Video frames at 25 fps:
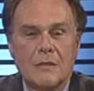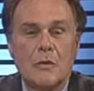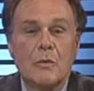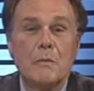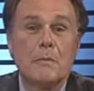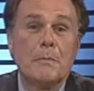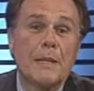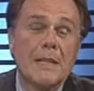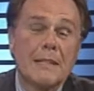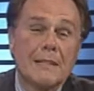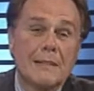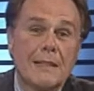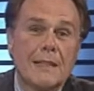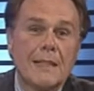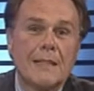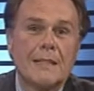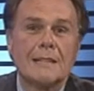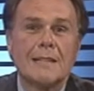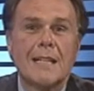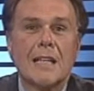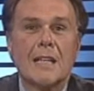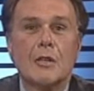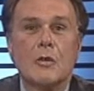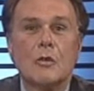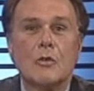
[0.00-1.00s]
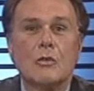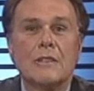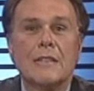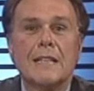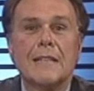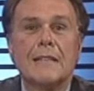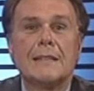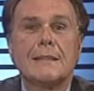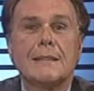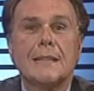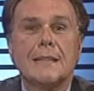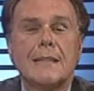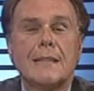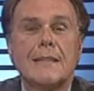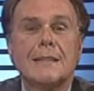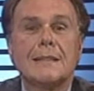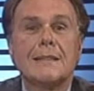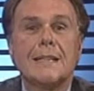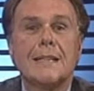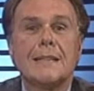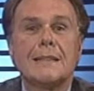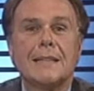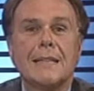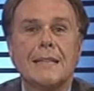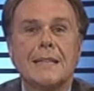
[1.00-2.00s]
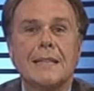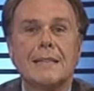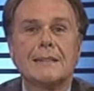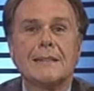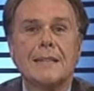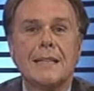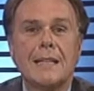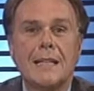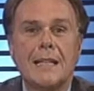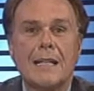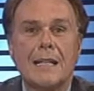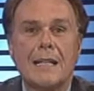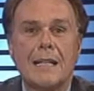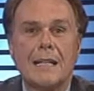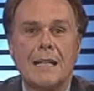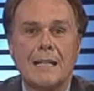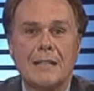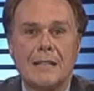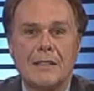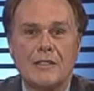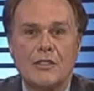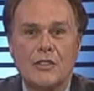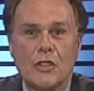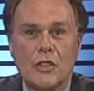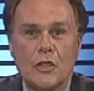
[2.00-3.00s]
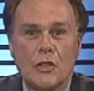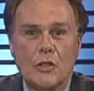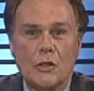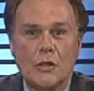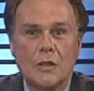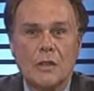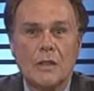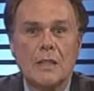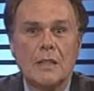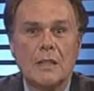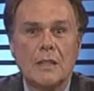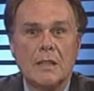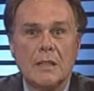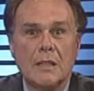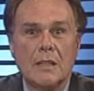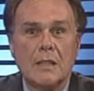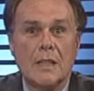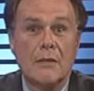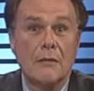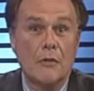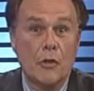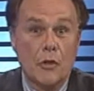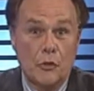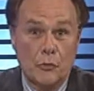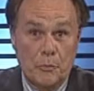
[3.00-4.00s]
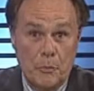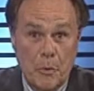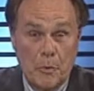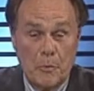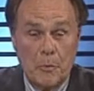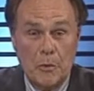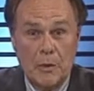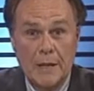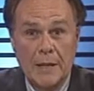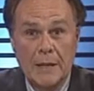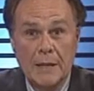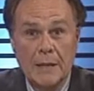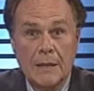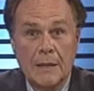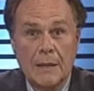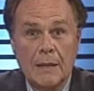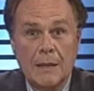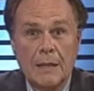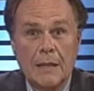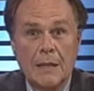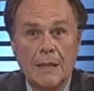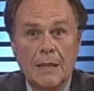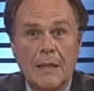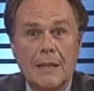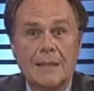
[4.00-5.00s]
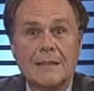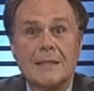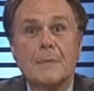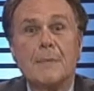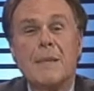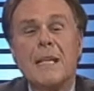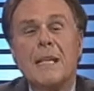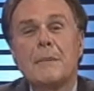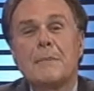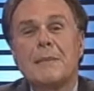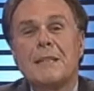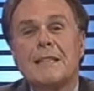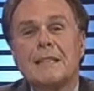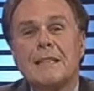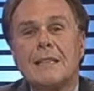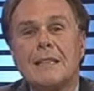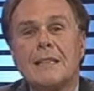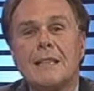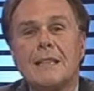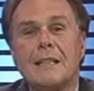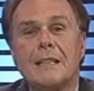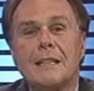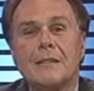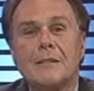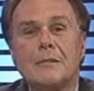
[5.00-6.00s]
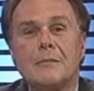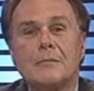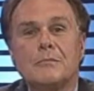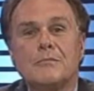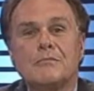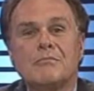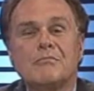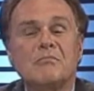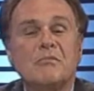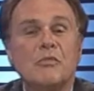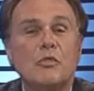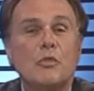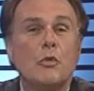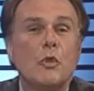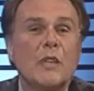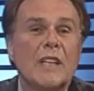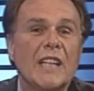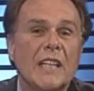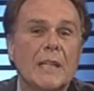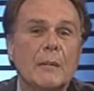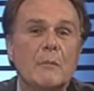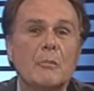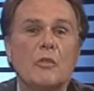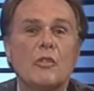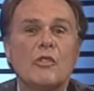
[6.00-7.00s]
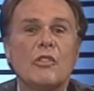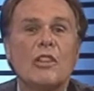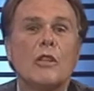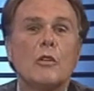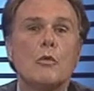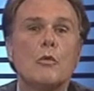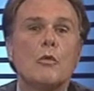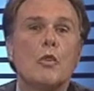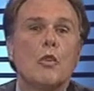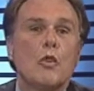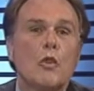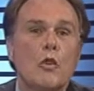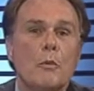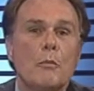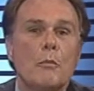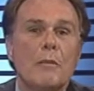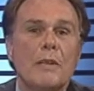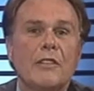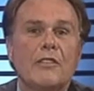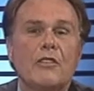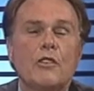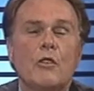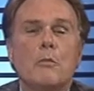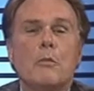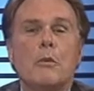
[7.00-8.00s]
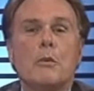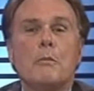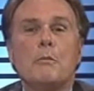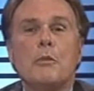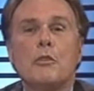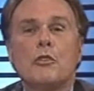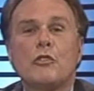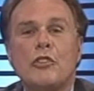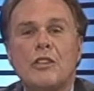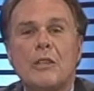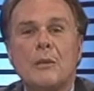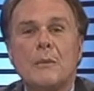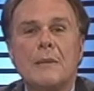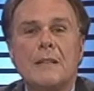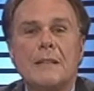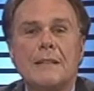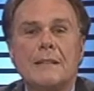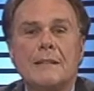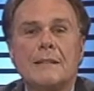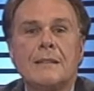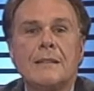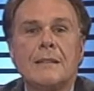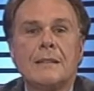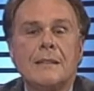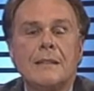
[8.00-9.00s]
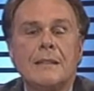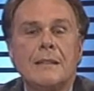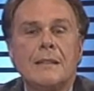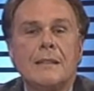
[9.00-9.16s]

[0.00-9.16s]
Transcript: Un placer estar con ustedes en esta tercera edición de Vox Populi. La semana pasada sugerimos algunos nombres como posibles